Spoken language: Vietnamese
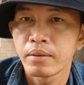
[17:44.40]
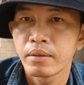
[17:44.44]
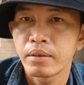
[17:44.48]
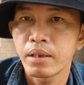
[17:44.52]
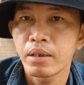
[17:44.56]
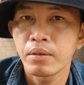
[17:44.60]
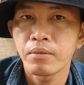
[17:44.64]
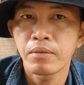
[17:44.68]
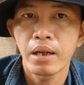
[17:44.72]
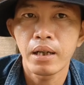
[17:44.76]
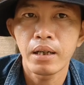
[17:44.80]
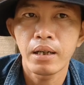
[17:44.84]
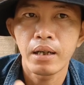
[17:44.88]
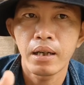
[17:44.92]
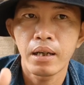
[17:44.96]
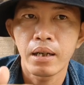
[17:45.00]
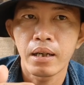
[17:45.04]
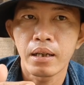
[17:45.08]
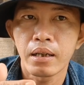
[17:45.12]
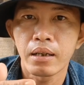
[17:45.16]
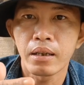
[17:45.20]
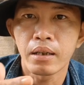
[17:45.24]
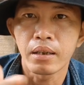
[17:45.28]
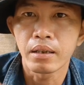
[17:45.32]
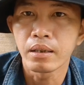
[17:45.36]
chứ không phải
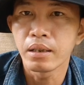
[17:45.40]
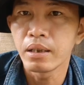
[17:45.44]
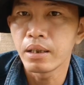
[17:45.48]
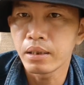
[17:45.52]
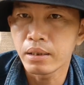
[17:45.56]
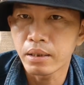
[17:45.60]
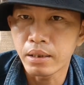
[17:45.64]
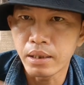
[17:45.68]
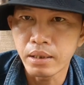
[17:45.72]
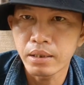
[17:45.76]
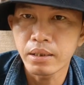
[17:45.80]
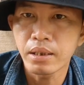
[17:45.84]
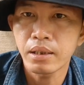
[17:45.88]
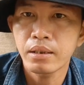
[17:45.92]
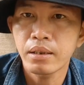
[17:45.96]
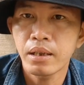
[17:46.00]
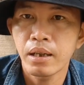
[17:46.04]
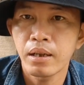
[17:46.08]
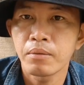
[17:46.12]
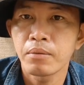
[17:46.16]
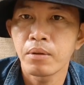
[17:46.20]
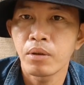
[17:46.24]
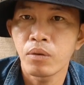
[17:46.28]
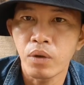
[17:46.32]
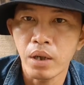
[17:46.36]
là lên chỉ trích
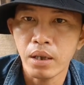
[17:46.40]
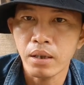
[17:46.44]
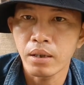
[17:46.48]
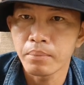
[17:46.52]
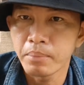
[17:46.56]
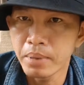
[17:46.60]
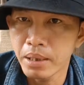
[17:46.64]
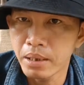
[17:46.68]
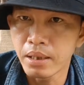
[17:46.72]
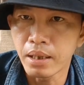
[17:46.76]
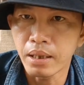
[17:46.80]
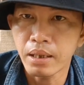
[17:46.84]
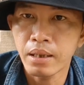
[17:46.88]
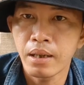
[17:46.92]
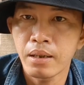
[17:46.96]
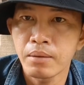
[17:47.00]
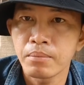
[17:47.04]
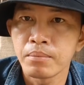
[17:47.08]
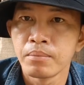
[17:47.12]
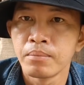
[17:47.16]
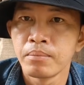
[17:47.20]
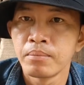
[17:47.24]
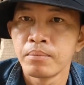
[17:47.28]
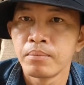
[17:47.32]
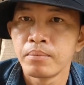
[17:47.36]
không hoặc là binh vực không
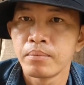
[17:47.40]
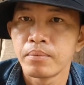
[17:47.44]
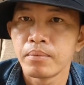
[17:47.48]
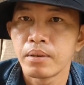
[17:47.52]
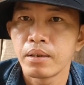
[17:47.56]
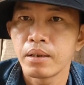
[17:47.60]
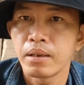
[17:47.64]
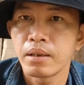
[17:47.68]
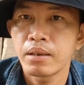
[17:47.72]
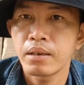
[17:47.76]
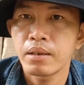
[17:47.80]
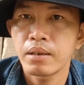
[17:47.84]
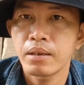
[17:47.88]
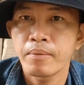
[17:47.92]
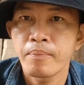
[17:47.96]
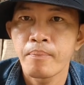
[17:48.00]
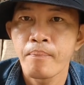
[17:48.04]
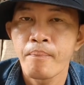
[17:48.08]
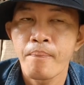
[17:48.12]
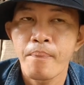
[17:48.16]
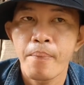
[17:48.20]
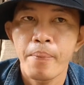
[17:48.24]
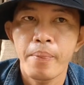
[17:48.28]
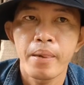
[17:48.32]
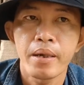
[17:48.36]
ừ.
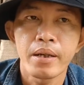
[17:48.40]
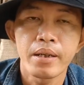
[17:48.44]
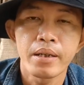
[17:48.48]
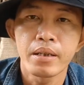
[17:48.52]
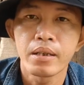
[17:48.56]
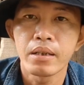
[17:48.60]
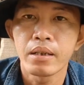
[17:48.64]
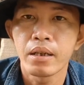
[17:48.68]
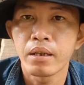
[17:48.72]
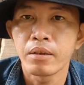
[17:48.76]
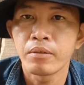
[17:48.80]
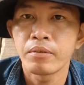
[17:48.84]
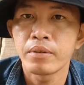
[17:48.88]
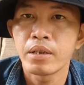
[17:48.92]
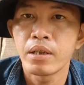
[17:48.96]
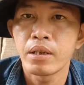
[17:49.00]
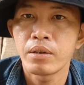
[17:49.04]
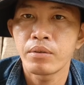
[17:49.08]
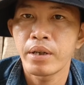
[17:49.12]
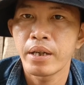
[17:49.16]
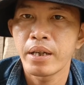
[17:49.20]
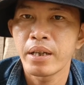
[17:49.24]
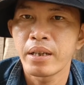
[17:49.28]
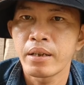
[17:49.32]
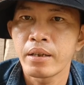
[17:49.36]
thì ở video
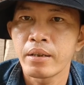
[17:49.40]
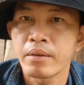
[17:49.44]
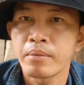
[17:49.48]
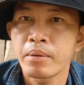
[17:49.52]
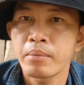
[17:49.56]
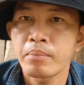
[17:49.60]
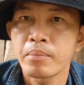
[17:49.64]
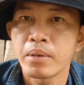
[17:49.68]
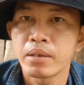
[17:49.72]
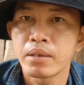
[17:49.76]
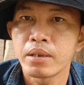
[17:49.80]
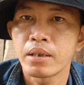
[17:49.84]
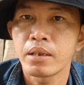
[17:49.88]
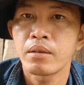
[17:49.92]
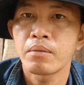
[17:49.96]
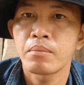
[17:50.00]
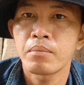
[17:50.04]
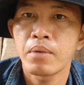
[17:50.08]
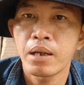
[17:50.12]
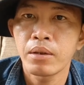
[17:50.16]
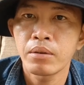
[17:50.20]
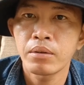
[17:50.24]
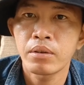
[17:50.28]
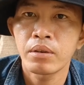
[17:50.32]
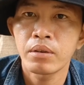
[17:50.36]
này thì bác bình sẽ thông
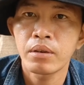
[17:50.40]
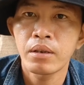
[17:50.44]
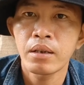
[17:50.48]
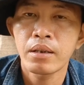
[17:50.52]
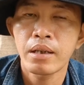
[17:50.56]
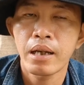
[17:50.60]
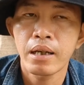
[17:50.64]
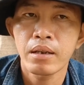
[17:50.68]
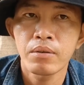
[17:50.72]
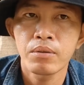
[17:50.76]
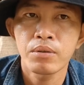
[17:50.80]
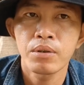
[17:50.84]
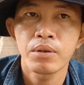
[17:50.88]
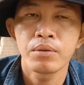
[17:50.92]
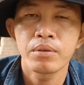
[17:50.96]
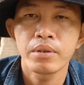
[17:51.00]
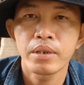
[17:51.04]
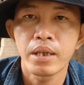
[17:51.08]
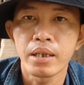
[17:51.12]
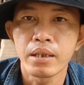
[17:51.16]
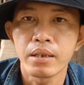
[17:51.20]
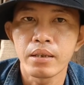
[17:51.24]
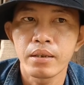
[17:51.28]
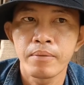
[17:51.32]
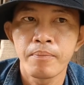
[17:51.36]
báo cho tất cả cô chú anh
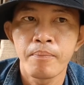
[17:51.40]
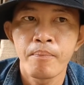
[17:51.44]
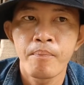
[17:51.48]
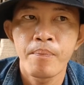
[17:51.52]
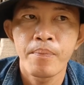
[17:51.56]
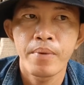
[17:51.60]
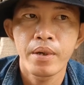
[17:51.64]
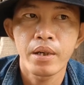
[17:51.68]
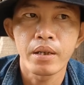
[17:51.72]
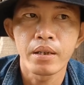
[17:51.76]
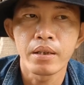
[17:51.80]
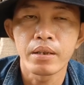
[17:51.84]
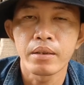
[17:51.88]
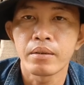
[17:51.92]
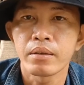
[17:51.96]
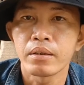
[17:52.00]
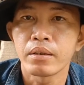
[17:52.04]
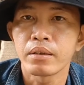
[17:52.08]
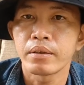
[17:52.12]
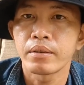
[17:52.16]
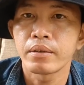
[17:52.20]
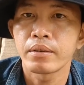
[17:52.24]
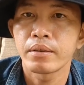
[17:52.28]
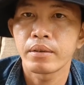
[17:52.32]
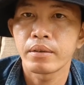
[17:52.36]
chị thì
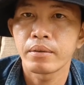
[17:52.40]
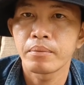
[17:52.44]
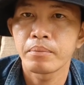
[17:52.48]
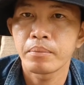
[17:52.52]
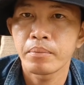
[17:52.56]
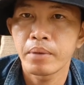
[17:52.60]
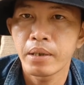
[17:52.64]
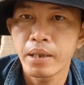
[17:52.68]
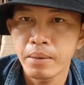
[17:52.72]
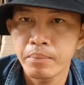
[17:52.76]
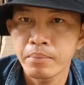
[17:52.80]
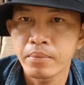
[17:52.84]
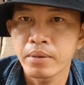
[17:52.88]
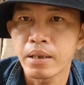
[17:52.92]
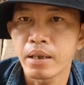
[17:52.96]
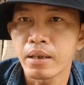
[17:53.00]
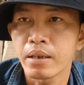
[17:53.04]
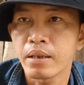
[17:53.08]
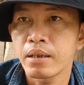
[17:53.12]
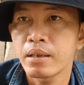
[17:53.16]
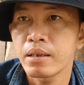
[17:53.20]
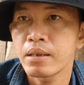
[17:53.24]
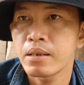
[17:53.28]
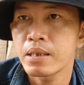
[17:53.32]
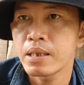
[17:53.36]
em sẽ
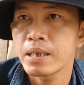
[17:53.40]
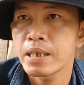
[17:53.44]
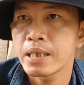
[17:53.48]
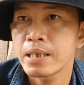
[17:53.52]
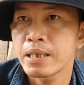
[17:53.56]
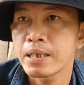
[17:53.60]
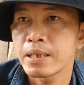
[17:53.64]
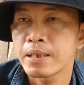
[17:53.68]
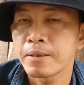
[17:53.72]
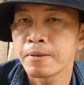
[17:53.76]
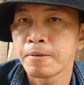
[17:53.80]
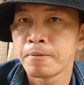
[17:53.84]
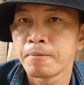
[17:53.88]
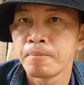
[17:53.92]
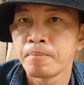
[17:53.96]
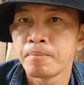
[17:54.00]
ờ,